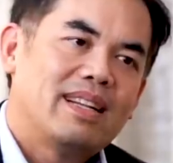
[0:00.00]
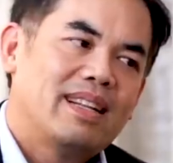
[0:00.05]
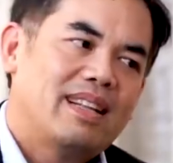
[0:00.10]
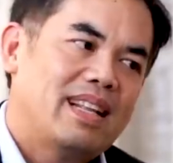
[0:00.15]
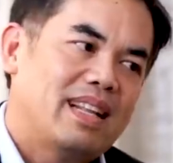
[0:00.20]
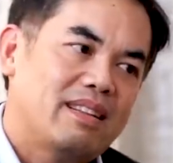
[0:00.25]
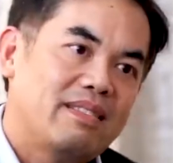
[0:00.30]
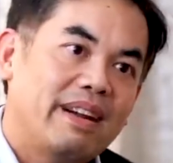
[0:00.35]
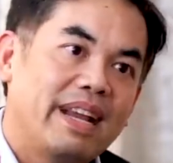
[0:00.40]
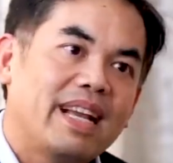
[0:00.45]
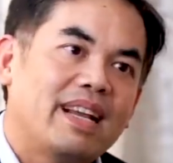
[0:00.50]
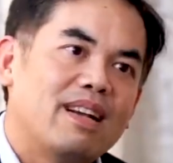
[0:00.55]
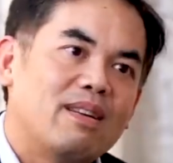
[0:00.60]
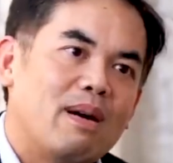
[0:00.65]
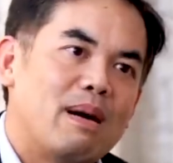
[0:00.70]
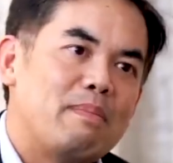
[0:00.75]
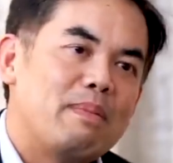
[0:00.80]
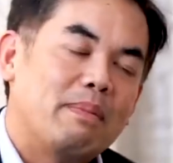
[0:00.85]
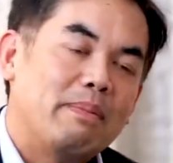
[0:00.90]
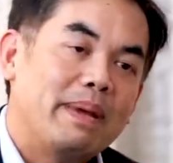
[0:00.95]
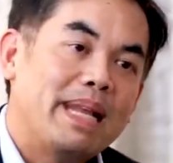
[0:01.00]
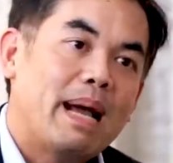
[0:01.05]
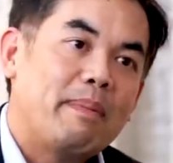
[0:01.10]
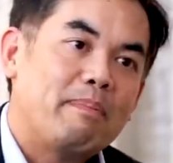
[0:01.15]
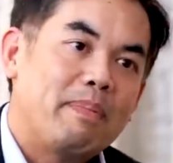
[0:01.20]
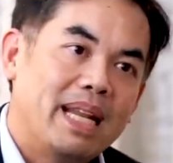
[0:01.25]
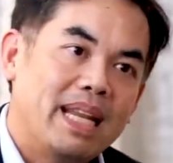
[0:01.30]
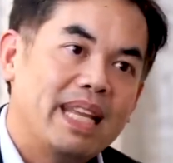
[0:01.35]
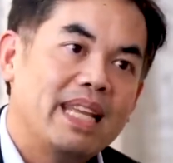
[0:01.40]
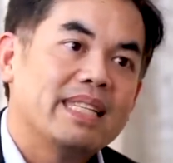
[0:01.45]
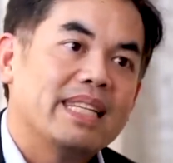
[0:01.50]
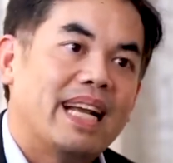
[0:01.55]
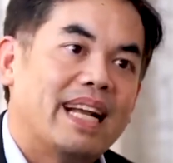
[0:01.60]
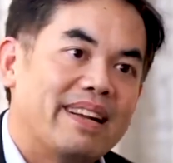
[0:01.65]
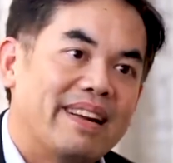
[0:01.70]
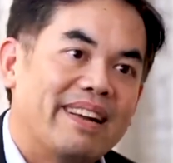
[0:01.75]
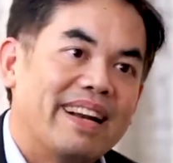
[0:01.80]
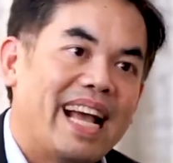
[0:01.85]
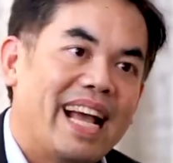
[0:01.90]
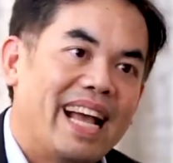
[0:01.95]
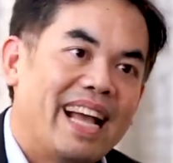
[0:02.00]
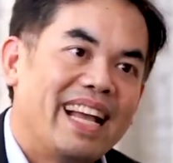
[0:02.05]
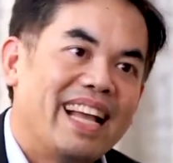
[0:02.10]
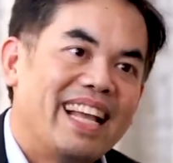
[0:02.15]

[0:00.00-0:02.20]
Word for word: แต่ทริคคือว่ามันไม่นับเป็นหนี้สาธารณะ